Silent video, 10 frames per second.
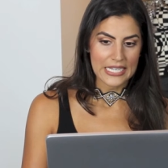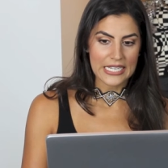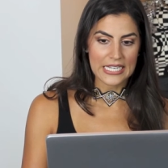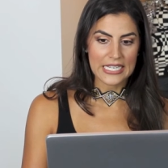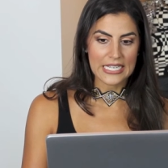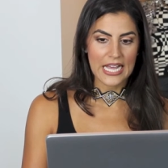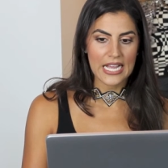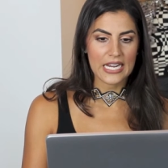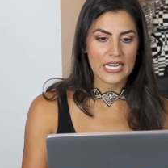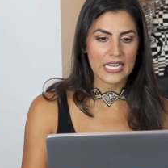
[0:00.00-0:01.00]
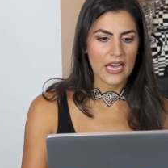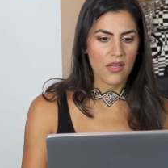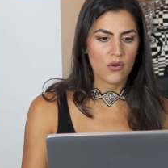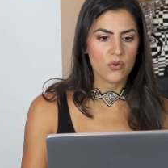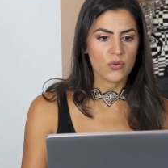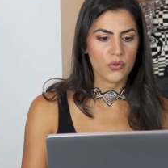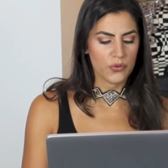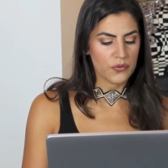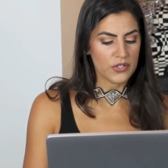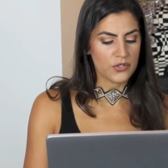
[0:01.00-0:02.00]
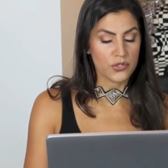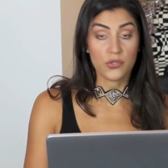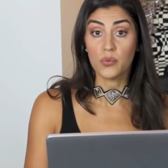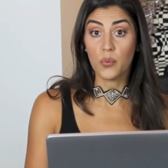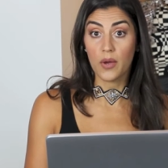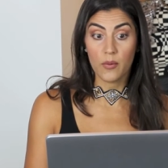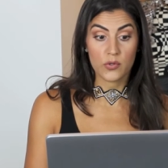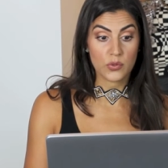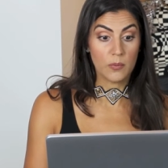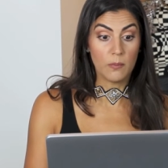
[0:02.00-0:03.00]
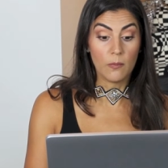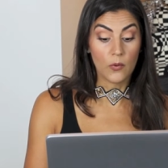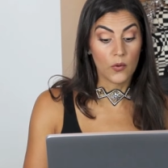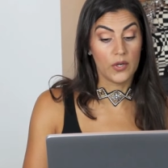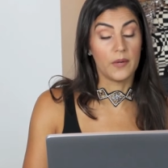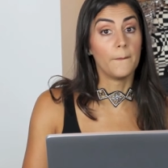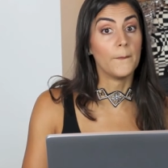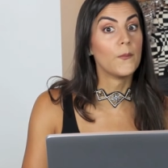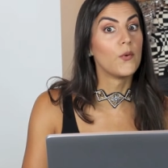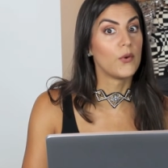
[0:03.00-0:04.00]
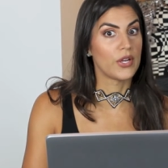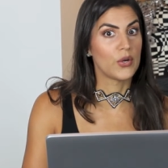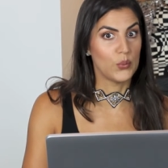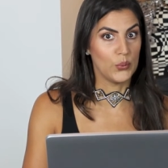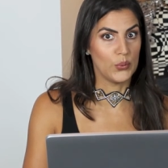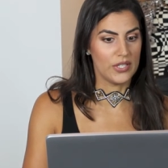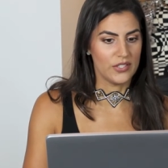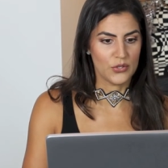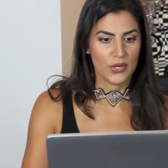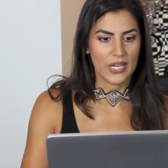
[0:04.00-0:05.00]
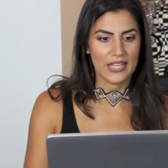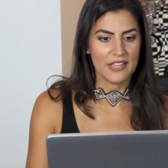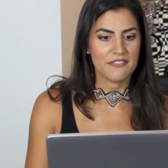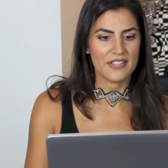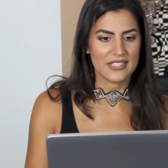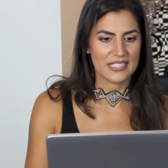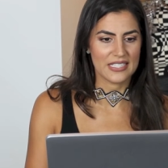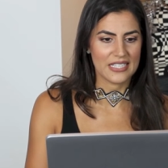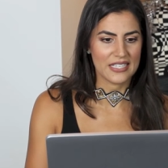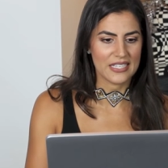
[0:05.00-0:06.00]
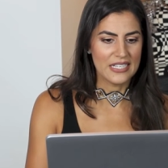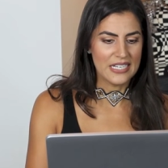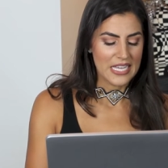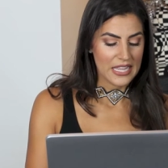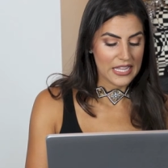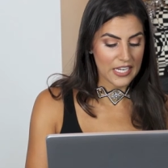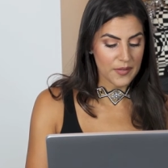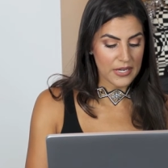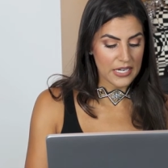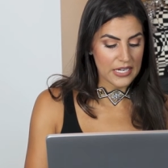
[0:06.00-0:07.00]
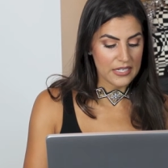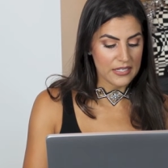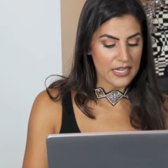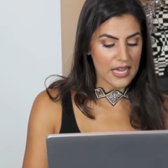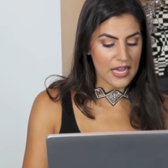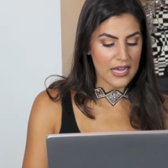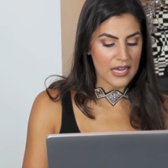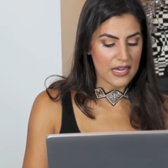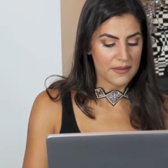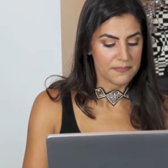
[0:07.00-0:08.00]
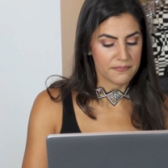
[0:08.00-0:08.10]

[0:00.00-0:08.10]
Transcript: y le han agregado unos features nuevos muy, muy cool. Yo quedé fascinada. Déjenme ir a,